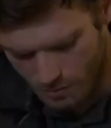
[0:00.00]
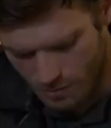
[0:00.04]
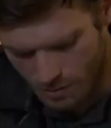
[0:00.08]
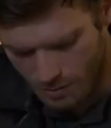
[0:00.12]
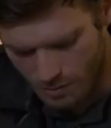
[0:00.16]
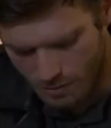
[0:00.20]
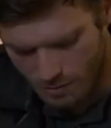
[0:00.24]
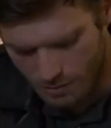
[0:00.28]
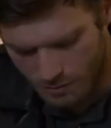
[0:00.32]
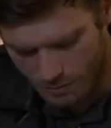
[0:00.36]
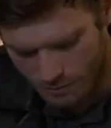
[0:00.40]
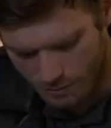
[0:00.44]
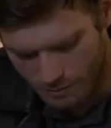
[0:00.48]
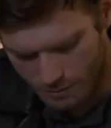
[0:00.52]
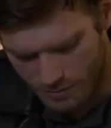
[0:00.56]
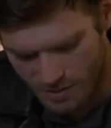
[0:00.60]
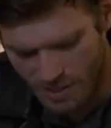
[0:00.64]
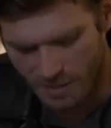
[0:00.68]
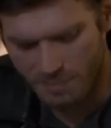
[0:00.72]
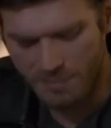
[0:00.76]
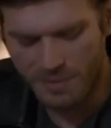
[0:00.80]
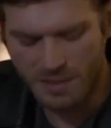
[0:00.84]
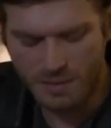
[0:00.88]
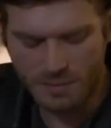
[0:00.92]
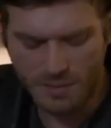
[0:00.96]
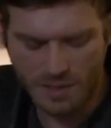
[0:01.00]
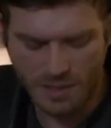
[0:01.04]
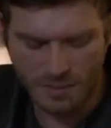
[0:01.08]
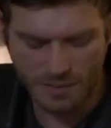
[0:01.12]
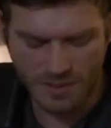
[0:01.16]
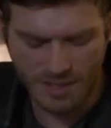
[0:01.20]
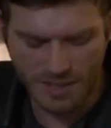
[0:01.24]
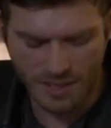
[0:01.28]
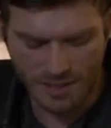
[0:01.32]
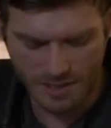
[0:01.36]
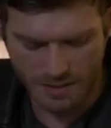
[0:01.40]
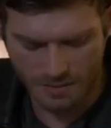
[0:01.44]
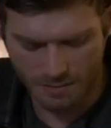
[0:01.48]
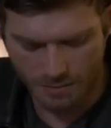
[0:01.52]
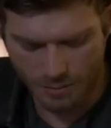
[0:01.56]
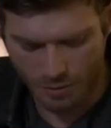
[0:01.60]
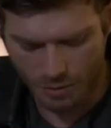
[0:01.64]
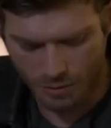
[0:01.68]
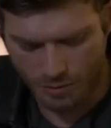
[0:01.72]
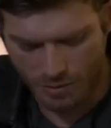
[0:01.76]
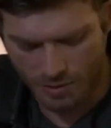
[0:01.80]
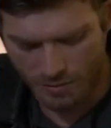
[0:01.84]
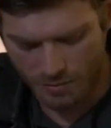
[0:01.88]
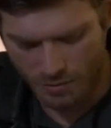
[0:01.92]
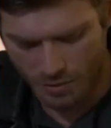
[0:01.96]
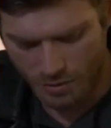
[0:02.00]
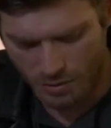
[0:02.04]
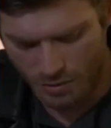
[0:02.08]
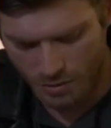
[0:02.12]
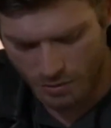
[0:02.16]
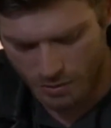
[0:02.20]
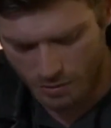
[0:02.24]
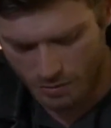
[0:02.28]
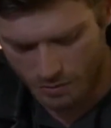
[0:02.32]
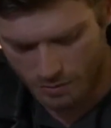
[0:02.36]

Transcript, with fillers: Ayıp ya. Sen benim yerime dersin problem yok.